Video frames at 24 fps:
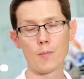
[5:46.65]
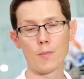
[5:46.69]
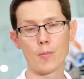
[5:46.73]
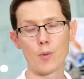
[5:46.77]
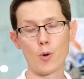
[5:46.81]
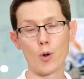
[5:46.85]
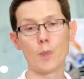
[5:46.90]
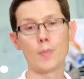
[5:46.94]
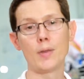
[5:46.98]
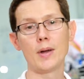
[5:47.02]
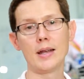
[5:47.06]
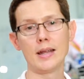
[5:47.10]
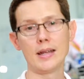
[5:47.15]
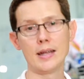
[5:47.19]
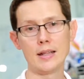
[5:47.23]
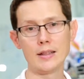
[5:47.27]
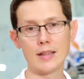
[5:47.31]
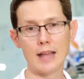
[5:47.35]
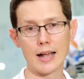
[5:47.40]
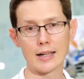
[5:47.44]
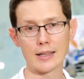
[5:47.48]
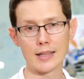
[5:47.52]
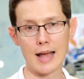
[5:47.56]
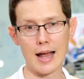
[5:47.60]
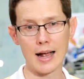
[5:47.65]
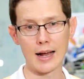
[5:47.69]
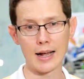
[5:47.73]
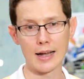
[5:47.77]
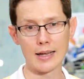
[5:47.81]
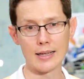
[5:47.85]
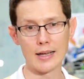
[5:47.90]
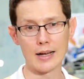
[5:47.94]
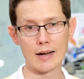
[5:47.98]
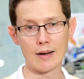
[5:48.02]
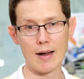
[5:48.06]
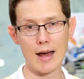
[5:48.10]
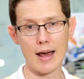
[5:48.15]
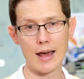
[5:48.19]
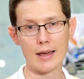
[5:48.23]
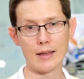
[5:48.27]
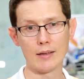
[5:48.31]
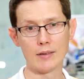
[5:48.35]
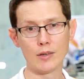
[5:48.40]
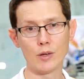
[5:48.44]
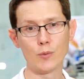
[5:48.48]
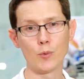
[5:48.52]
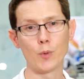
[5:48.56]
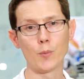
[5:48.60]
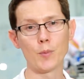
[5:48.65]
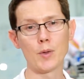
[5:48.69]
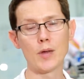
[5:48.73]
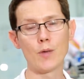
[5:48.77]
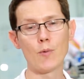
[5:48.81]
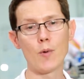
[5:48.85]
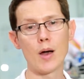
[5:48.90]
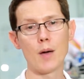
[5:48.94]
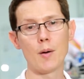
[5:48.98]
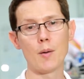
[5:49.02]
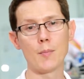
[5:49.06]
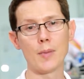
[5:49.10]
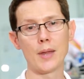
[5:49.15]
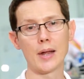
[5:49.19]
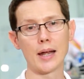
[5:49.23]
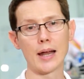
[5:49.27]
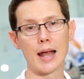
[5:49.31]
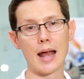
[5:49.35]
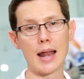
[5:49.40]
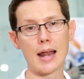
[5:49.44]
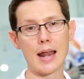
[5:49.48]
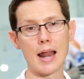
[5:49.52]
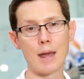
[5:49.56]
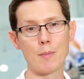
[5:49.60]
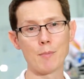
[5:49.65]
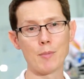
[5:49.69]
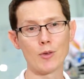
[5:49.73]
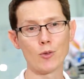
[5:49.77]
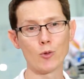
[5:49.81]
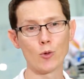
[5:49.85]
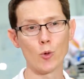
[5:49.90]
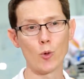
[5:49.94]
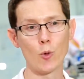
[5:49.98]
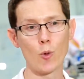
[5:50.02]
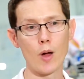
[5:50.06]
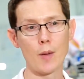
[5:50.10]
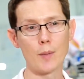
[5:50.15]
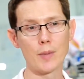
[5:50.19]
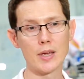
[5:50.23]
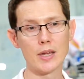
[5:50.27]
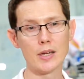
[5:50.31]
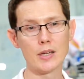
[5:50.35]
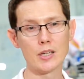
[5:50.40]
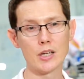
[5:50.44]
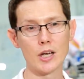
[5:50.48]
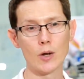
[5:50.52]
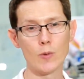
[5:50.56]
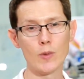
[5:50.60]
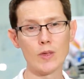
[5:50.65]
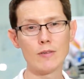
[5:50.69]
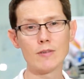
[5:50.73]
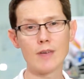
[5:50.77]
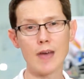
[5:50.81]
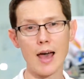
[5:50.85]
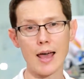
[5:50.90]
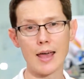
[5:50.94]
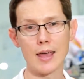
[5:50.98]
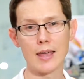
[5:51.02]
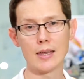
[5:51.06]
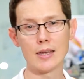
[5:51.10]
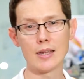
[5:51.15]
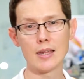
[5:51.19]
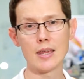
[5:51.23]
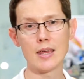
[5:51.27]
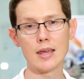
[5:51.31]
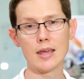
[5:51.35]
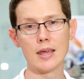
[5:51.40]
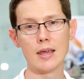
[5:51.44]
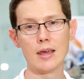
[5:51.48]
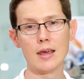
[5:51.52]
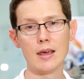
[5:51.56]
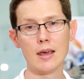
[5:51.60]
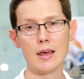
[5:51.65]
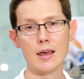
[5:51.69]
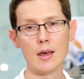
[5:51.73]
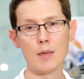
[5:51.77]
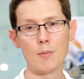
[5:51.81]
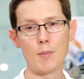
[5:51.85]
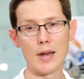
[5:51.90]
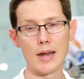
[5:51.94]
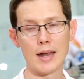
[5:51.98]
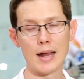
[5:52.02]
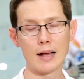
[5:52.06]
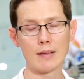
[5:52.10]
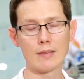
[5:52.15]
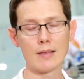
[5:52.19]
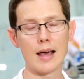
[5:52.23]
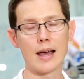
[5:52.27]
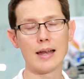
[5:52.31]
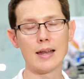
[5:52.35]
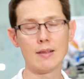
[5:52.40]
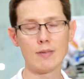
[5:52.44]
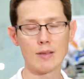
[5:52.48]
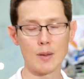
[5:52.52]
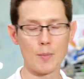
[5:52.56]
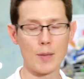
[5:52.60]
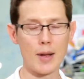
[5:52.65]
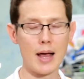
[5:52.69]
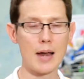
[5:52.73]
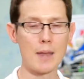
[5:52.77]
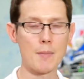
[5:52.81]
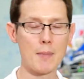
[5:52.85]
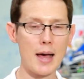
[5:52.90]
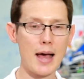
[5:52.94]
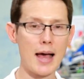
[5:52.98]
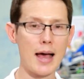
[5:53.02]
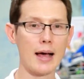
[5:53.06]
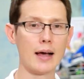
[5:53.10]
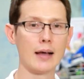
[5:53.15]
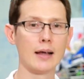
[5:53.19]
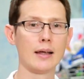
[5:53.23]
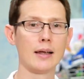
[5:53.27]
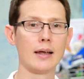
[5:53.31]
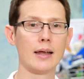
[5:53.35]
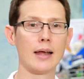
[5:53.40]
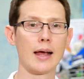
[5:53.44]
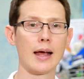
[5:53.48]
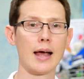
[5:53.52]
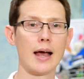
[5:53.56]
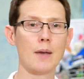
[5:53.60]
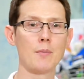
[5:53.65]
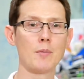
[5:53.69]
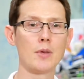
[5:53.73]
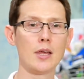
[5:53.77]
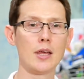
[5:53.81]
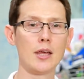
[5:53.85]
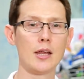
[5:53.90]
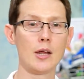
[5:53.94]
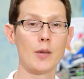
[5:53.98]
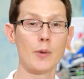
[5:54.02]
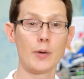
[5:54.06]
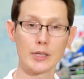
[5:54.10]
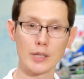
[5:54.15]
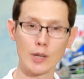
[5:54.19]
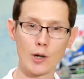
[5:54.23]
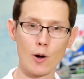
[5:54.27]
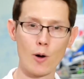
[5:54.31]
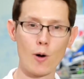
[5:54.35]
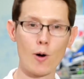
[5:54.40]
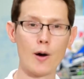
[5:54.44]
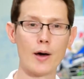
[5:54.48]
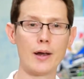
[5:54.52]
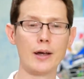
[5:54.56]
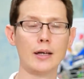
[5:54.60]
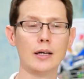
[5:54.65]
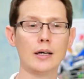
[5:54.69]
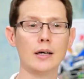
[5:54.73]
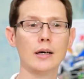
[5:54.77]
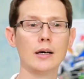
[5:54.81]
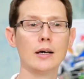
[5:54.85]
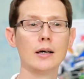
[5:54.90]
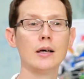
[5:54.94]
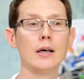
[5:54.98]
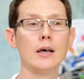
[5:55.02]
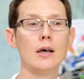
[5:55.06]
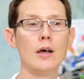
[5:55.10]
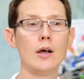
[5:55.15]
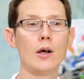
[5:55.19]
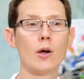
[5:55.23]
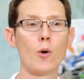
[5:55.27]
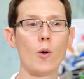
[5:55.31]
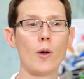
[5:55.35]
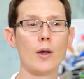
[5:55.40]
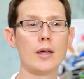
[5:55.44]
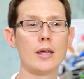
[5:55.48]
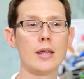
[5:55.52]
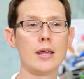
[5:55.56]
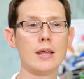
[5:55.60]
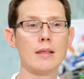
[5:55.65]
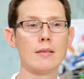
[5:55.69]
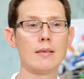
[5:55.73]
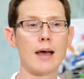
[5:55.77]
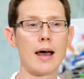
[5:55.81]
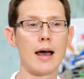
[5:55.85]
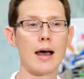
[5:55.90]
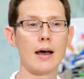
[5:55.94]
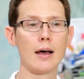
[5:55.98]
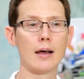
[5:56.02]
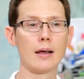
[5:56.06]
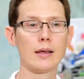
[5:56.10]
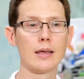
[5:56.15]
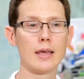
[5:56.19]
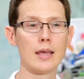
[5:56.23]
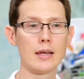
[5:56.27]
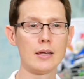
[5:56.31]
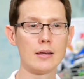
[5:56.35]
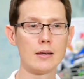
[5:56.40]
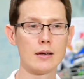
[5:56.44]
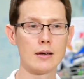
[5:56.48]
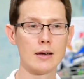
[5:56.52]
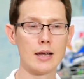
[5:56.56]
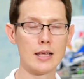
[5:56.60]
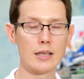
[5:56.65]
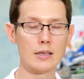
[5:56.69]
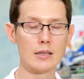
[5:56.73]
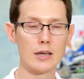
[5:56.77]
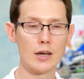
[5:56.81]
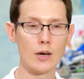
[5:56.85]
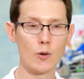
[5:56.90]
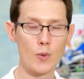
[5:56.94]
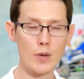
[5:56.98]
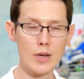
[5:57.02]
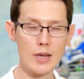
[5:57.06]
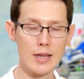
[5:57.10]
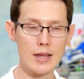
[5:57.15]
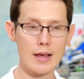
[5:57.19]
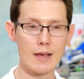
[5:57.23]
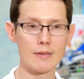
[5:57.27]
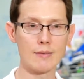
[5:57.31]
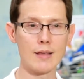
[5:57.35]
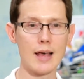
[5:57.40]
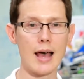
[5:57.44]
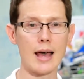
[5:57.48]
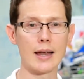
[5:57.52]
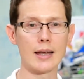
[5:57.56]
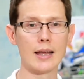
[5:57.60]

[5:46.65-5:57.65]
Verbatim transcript: ผลผลิตที่แตกต่างกันอย่างไร ซึ่งผมคิดว่ามันเป็นการนำไปสู่ความคิดเชิงวิจัยที่เป็นทักษะที่สำคัญมากนะครับที่นวัตกรหรือคนที่จะคิดในเชิงวิทยาศาสต